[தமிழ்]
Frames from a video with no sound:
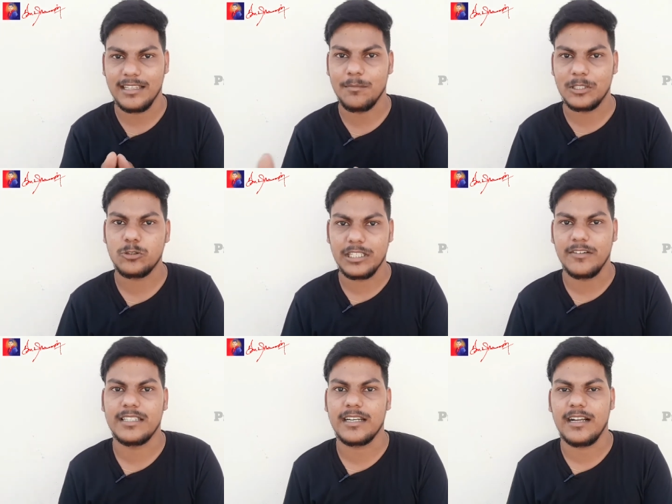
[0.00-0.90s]
அந்த
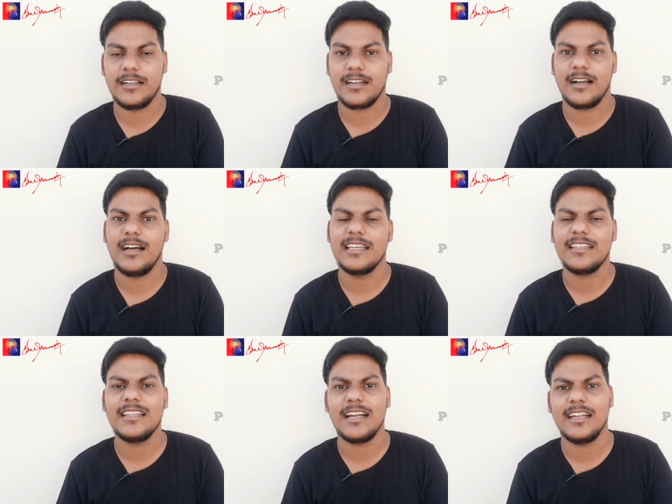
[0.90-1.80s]
மசூதிக்கு வந்திருக்காங்கன்றாங்க அது
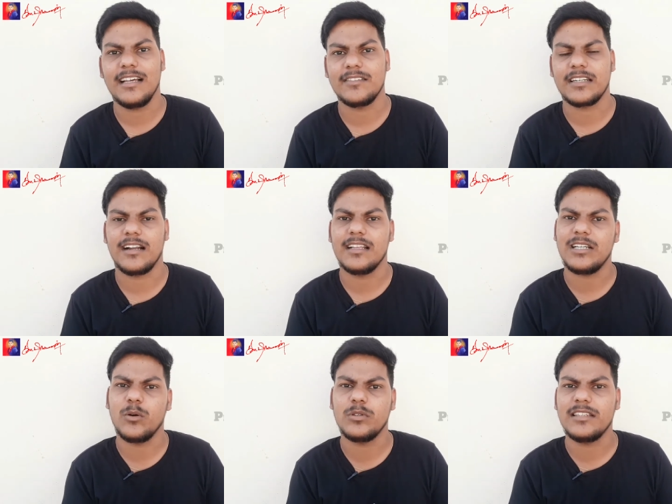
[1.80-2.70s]
எந்தெந்த கண்ட்ரிலாம் வந்திருக்காங்கன்னா
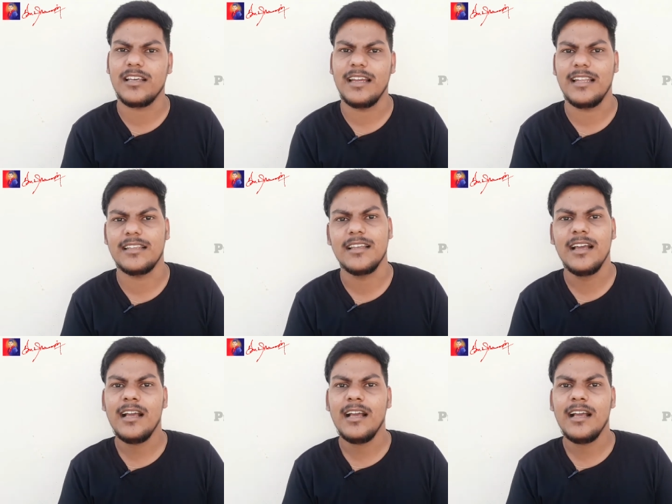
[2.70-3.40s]
சவுதி தாய்லாந்து